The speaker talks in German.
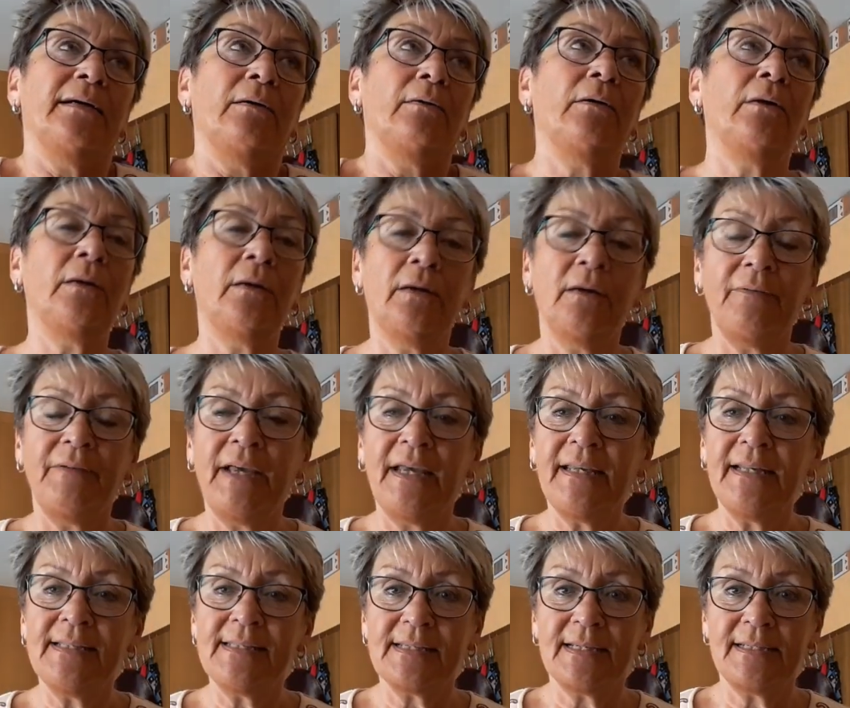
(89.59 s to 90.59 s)
Oh, wer
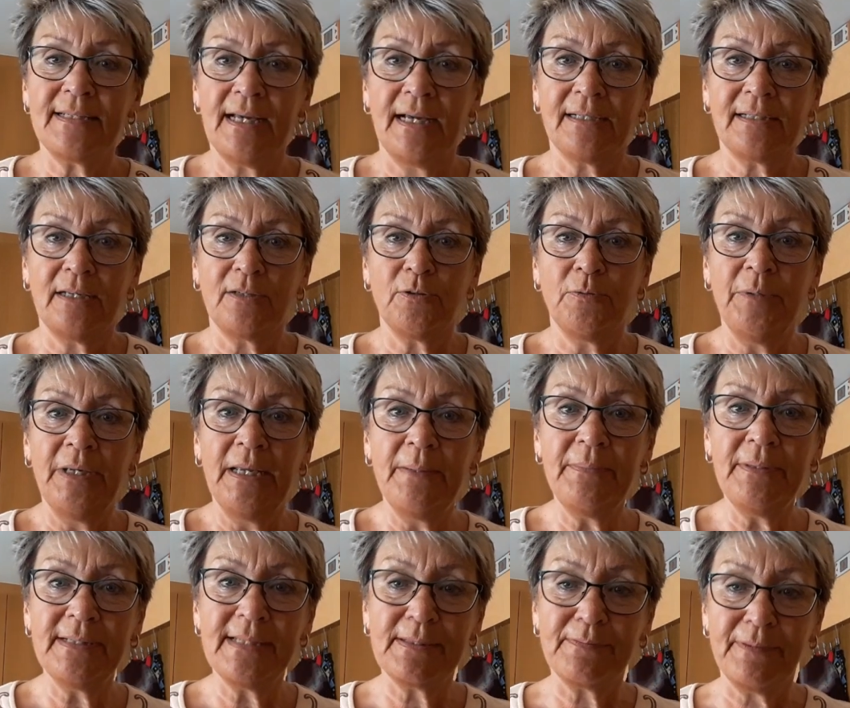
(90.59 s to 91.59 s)
jetzt gedacht hat, um
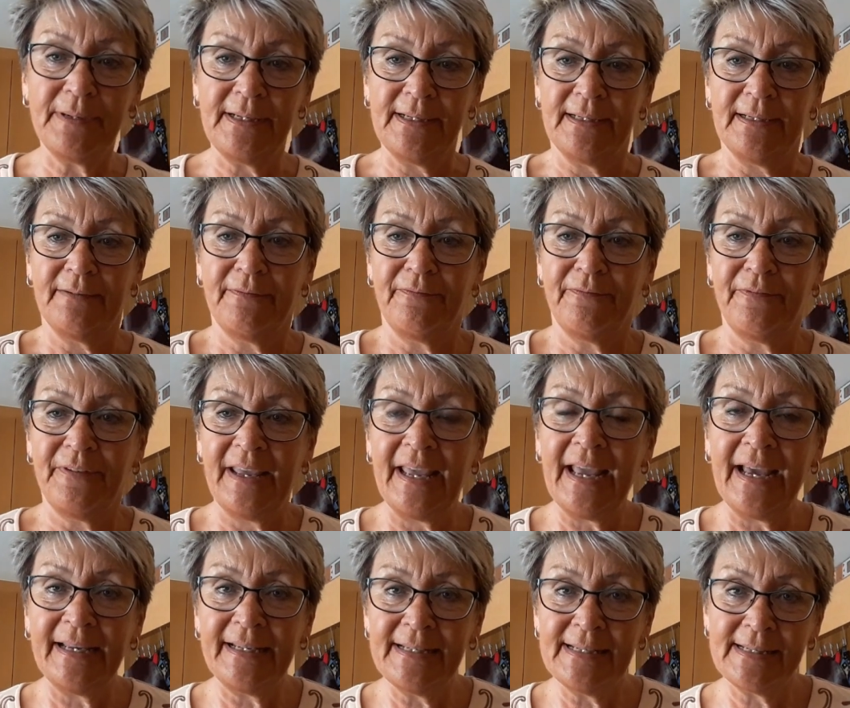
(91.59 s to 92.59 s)
Himmels Willen,
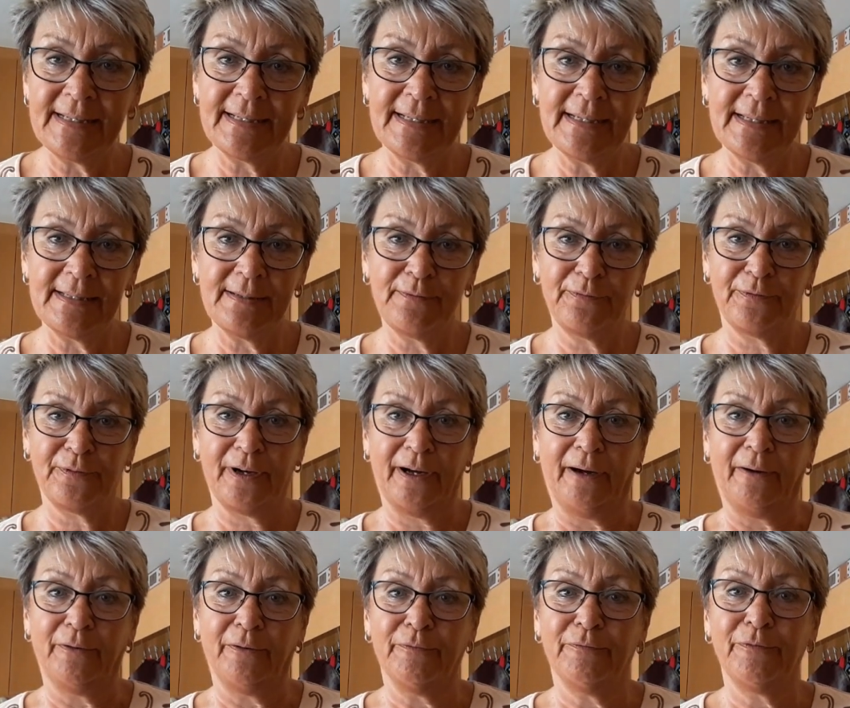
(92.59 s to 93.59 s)
wer ist diese
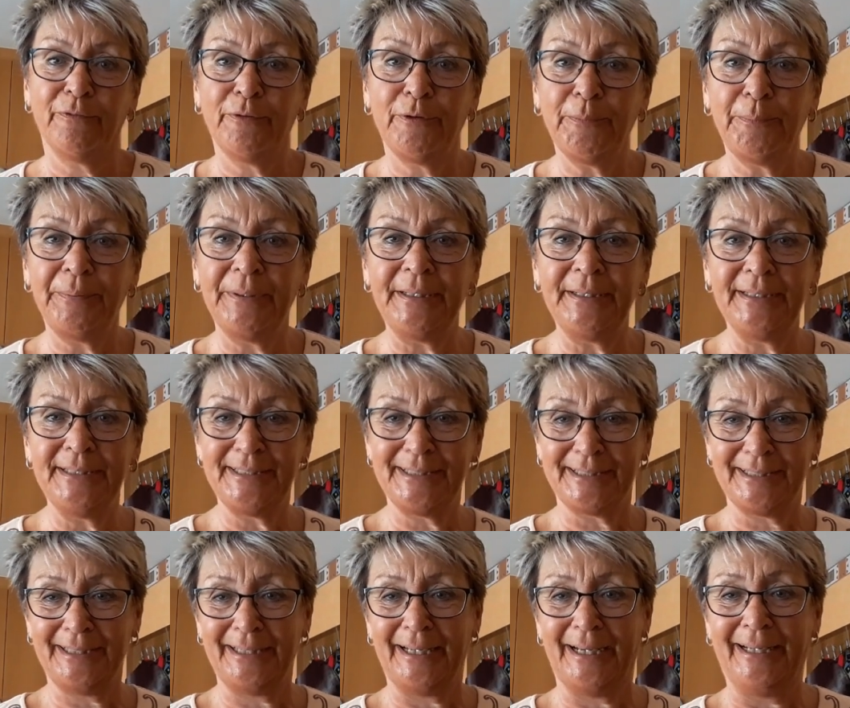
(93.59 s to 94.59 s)
Frau? Wo bin ich
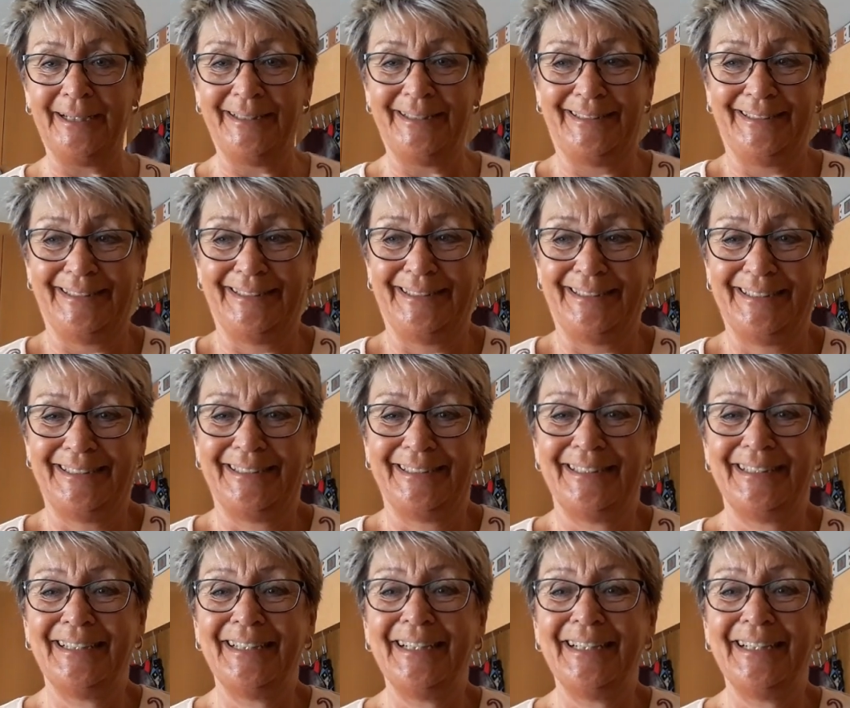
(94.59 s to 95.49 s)
gelandet?